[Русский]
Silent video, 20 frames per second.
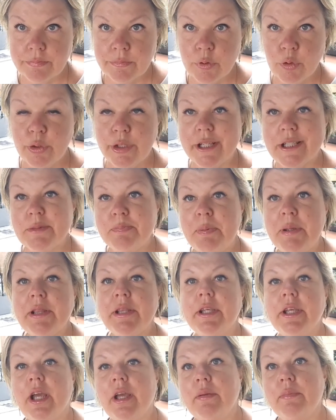но ну, не спит,
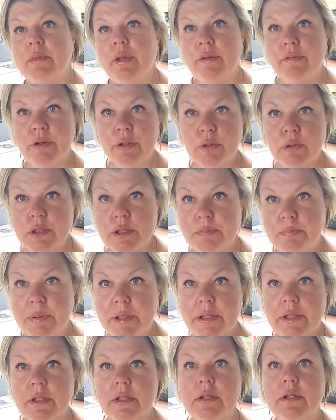я имею в виду
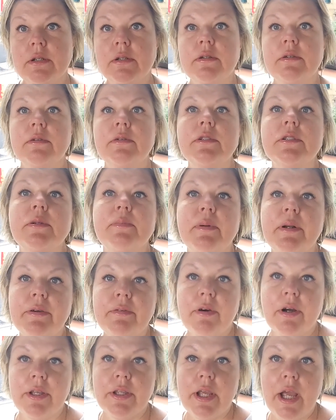спит э,
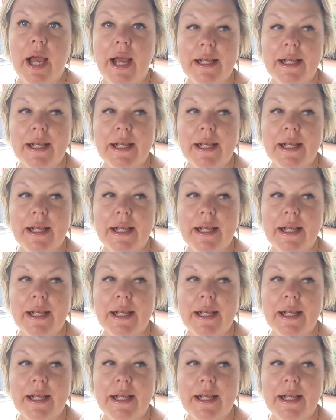заболевание,